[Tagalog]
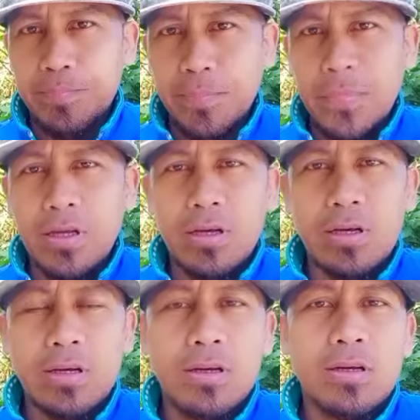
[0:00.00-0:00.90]

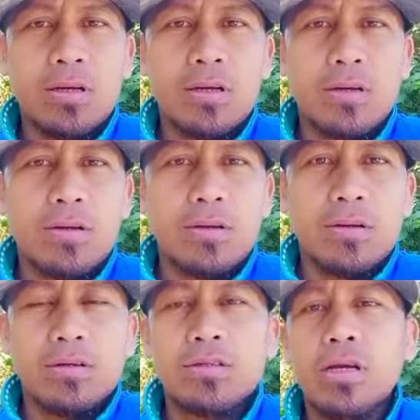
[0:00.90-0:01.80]
uh,
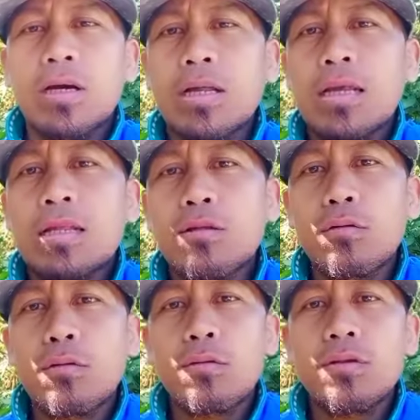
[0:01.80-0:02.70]

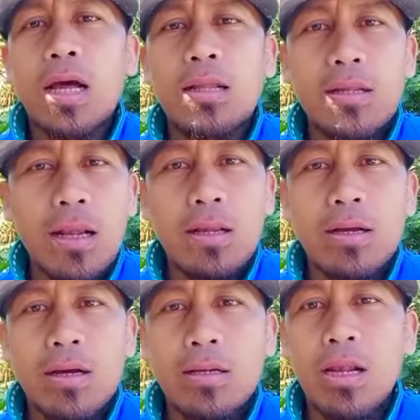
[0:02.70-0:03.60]
sikretong tunnel
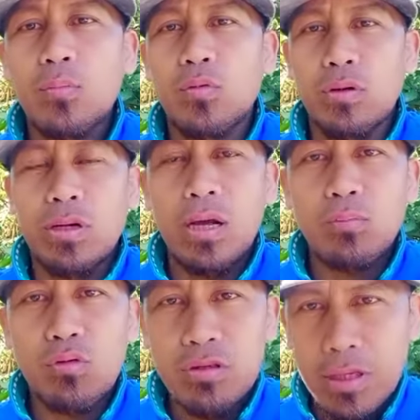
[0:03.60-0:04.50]
na kanila pong
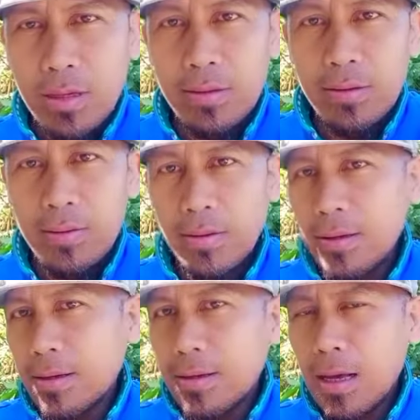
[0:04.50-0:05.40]
nabuksan
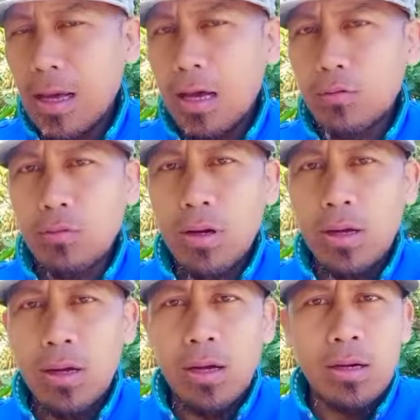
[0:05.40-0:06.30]
gaano
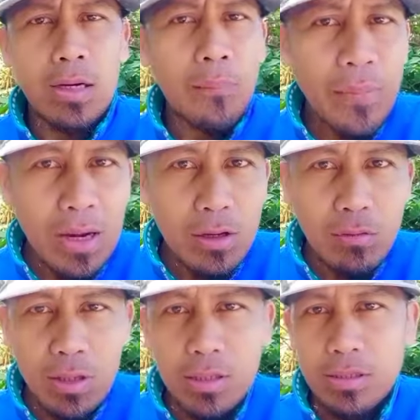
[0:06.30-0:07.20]
ka kapal
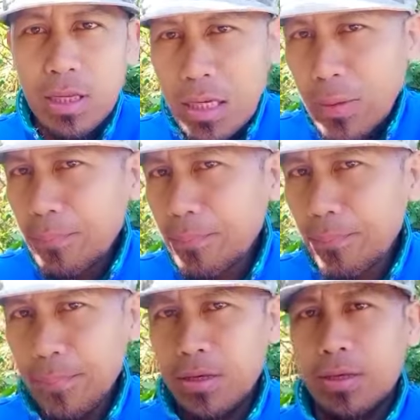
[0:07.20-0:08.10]
yung kanyang takip
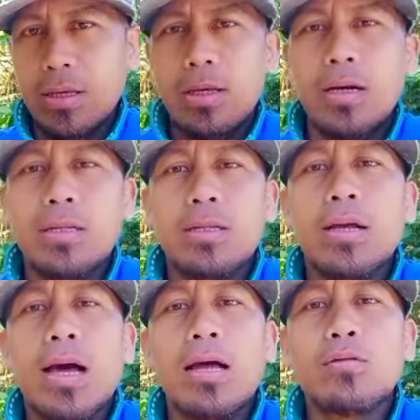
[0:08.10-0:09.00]
at
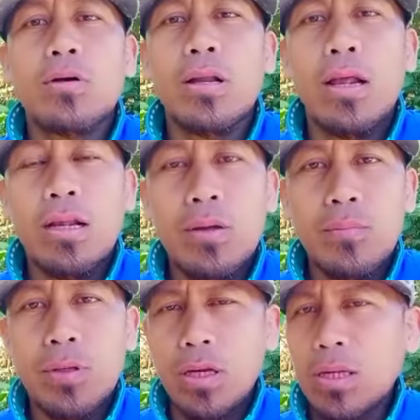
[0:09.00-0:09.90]
gaano
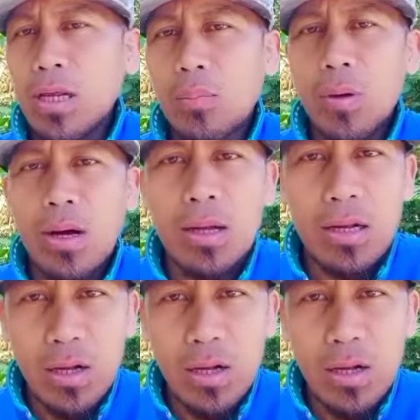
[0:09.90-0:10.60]
kalalim ay napakahalaga